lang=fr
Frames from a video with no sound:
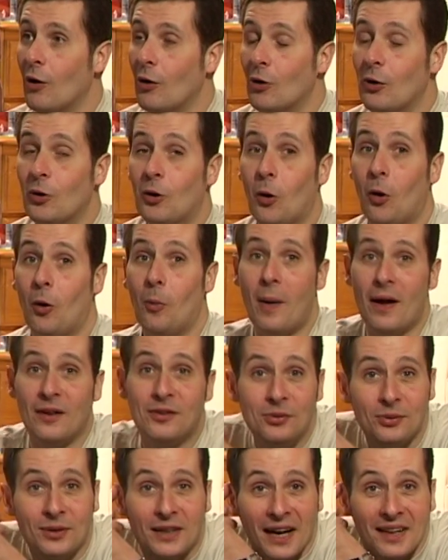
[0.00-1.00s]
le gros
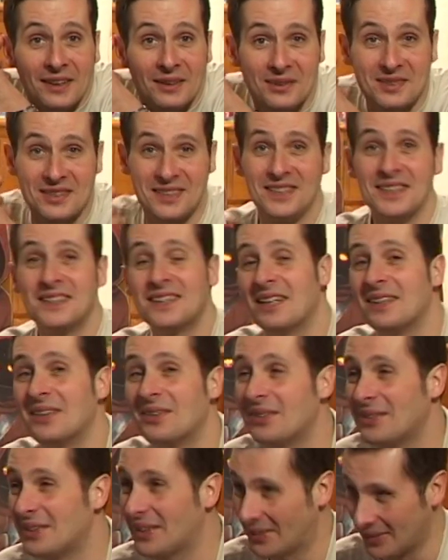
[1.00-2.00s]
bazooka de chez
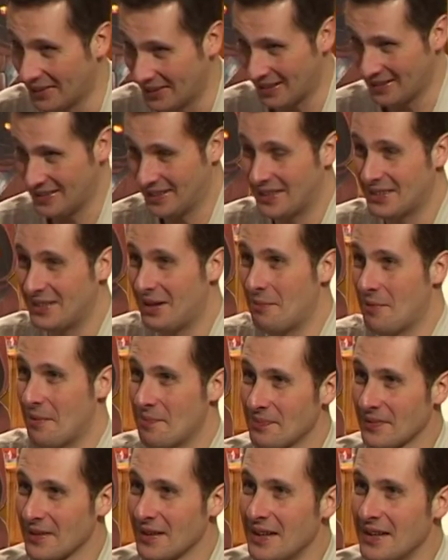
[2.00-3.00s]
Nintendo, des trucs assez énormes
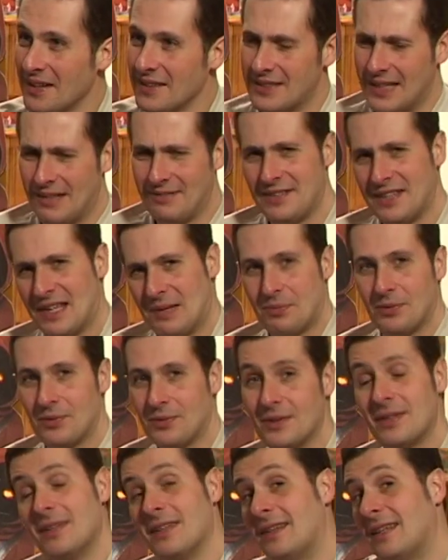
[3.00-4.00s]
ça faisait un
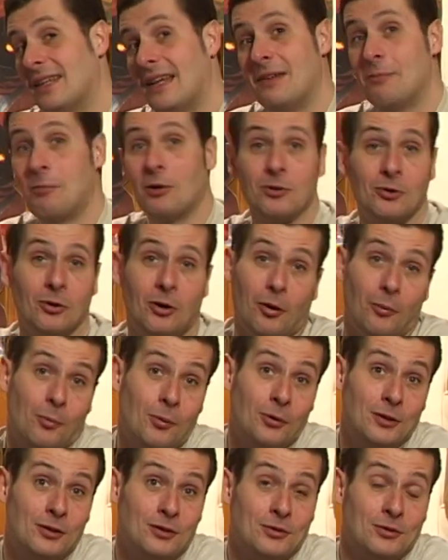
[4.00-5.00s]
peu, c'est l'époque de
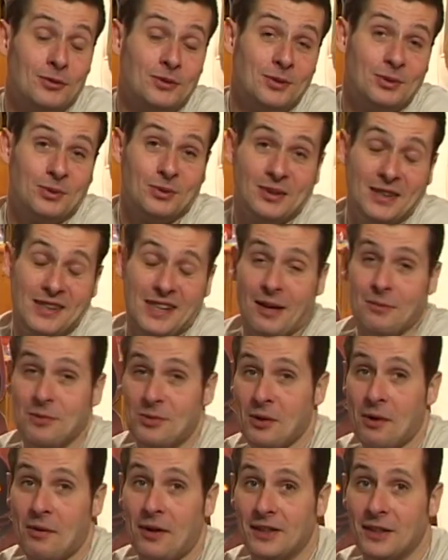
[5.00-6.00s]
Rambo et tout, donc on était
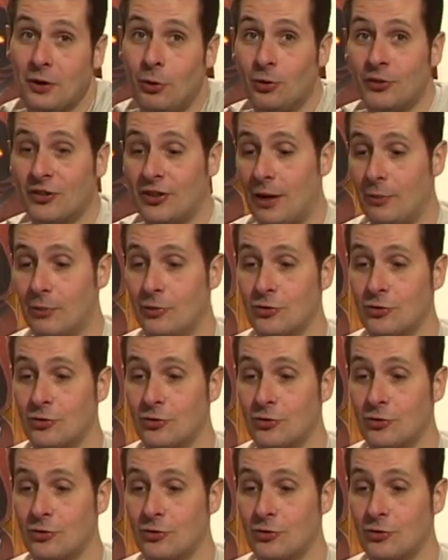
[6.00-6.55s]
habitué à avoir des grosses armes.